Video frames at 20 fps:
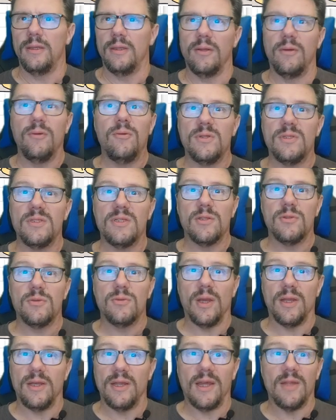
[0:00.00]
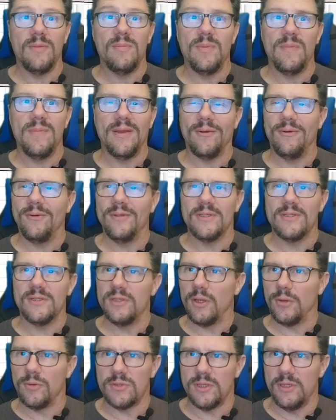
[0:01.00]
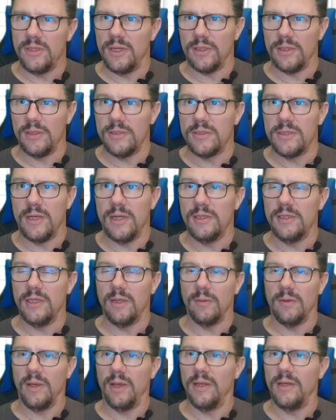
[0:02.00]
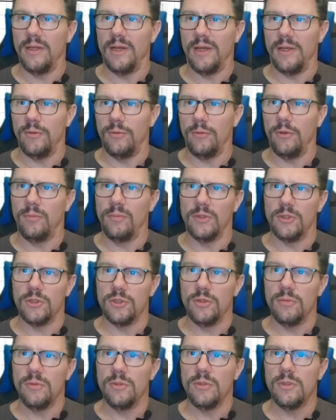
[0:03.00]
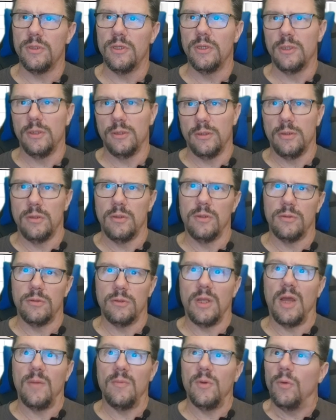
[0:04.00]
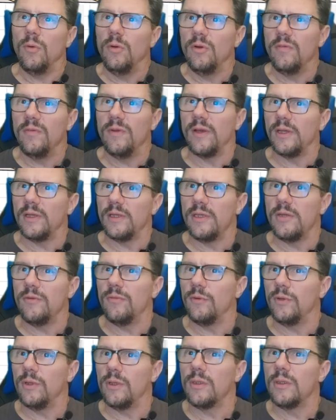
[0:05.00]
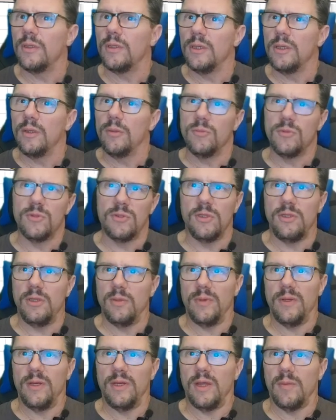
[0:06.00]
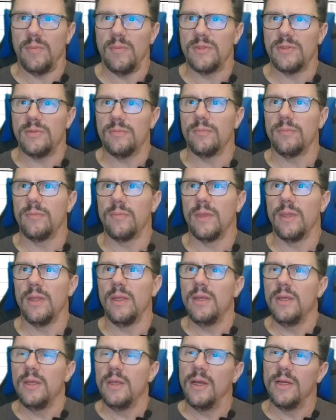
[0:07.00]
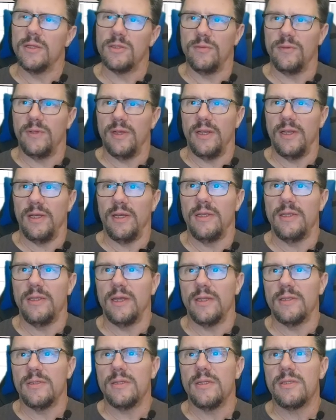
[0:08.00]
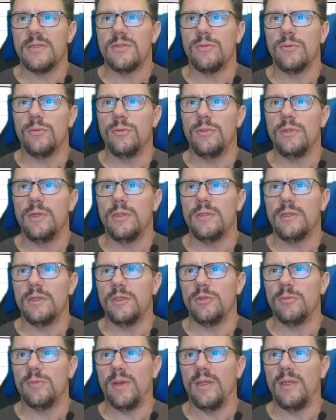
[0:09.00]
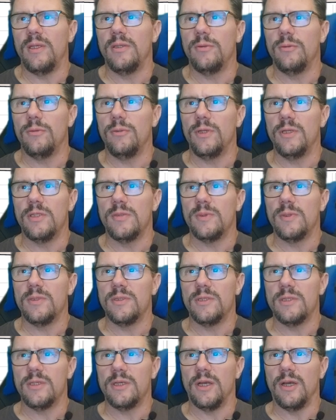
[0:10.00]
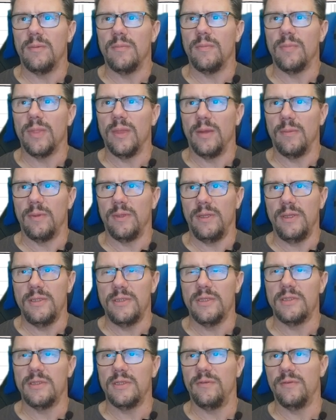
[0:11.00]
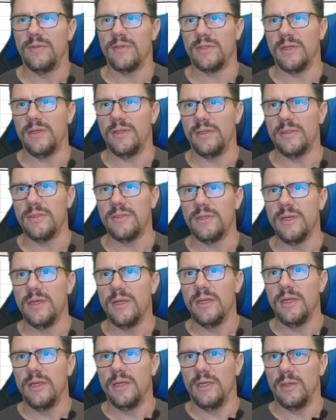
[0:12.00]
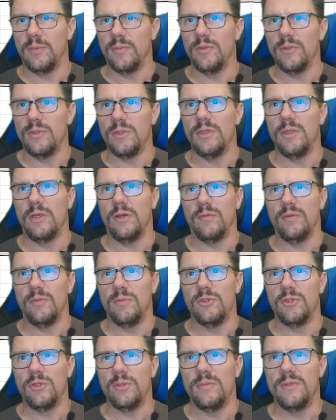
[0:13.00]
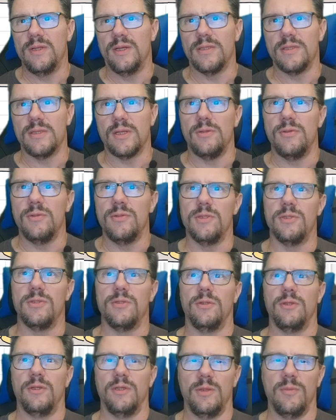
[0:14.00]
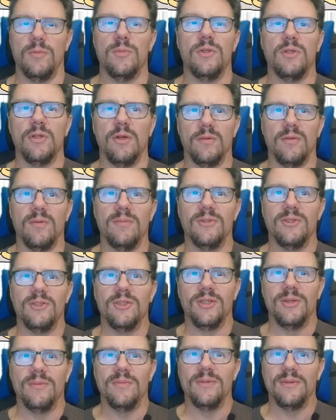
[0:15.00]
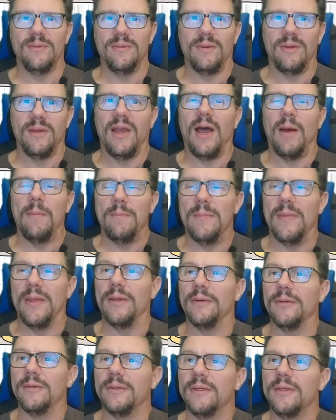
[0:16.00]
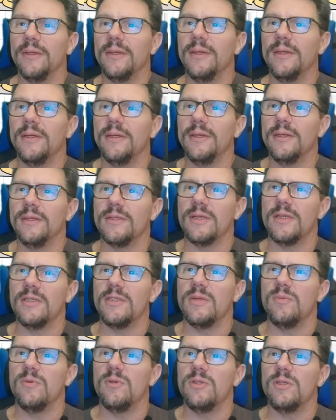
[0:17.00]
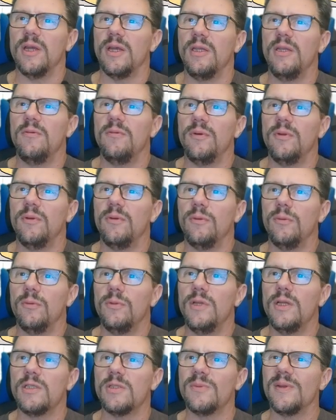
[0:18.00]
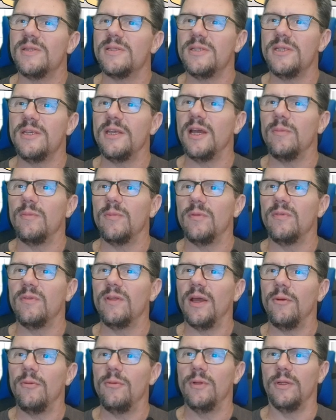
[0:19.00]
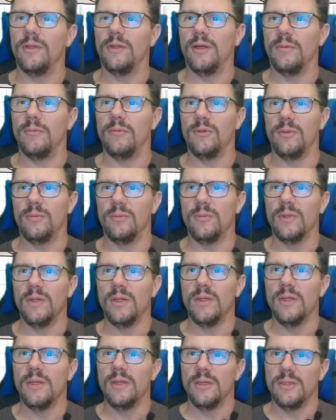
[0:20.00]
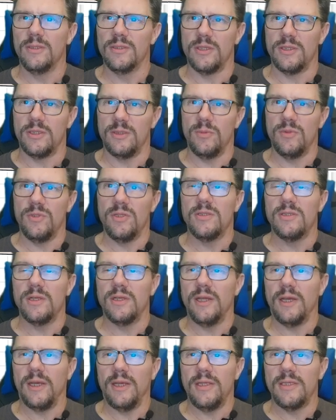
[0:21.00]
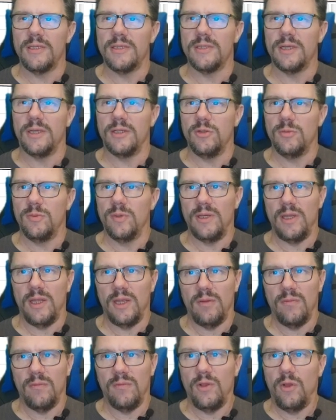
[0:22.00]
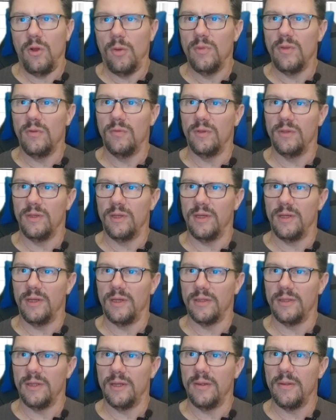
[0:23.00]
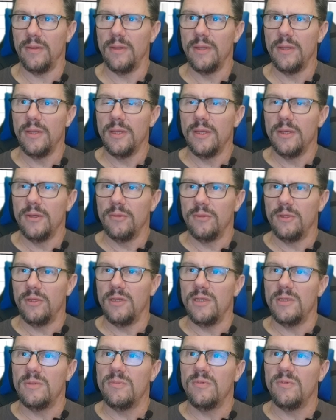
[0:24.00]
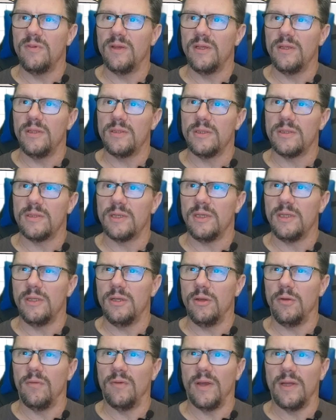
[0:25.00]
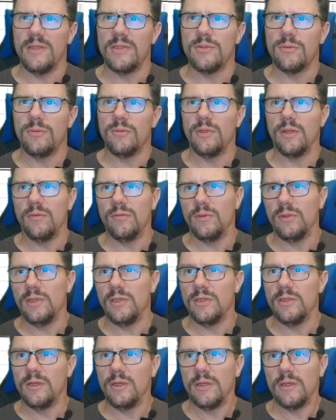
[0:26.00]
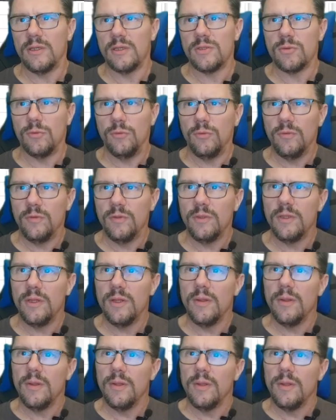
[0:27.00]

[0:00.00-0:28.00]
Äh, kurz dazu eine Randbemerkung, das sind ausgedachte Zahlen, ich habe keine Ahnung, ob das stimmt. Äh, kam mir ungefähr richtig vor. Müsstet ihr mal nachmessen. Also wieder der gleiche Ansatz, 100 entsprechen 120 Gramm. Aber hier ist jetzt etwas anders. Ich möchte nicht auf eine bestimmte Anzahl Nüsse, sondern ich möchte auf eine bestimmte Grammmenge. Das heißt, ich möchte eigentlich von 120 Gramm auf 300 Gramm kommen. Das heißt, ich muss jetzt an der rechten Seite überlegen, wie komme ich von da nach da. Und in diesem Fall ist das Rechnen auf eins runter wirklich eine Katastrophe.